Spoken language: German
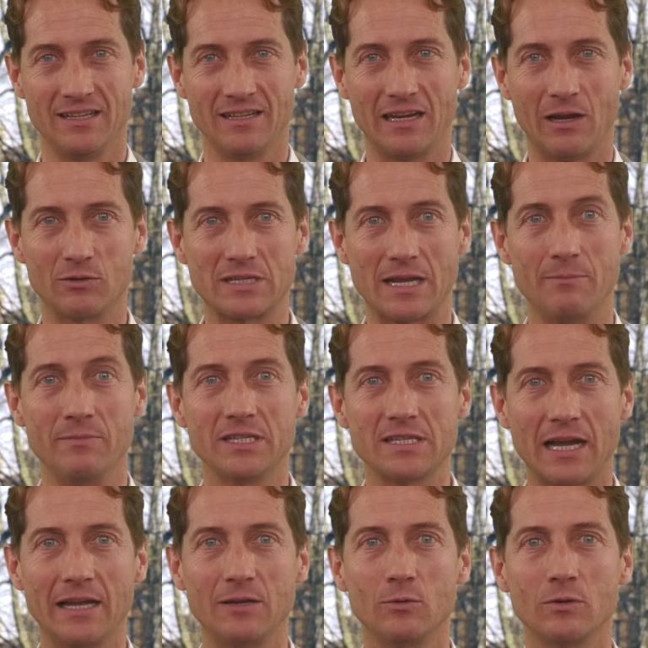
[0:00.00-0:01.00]
Laut der
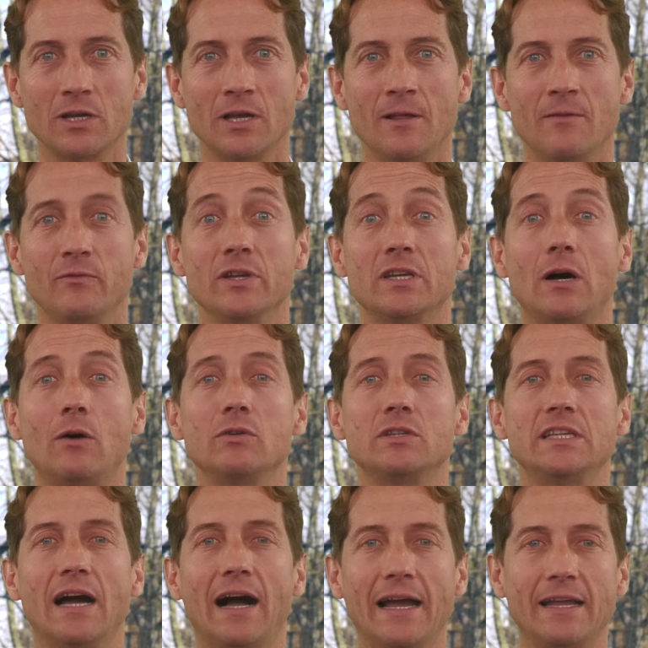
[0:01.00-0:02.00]
Mitteilung wird auch
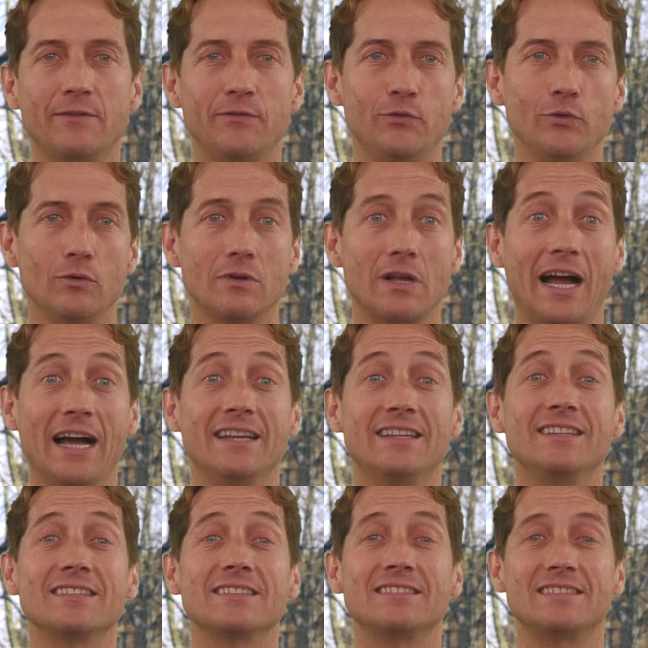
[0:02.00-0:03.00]
die Einführung
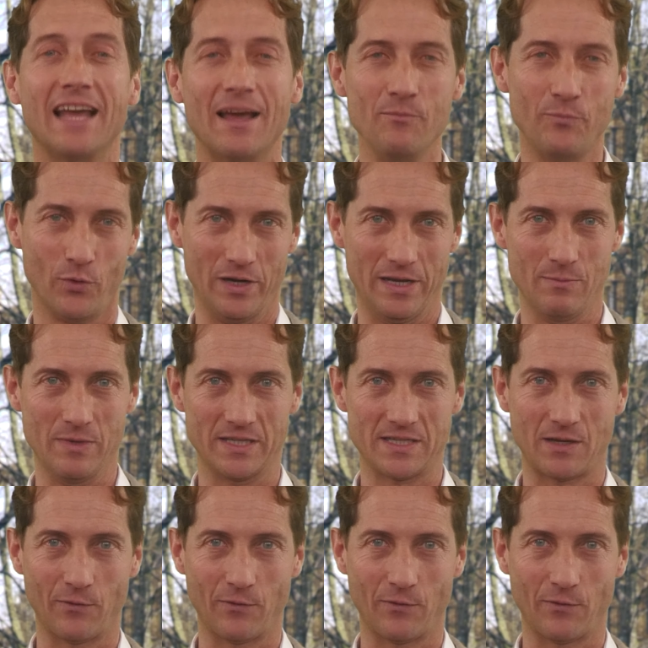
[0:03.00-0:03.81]
eines Tempolimits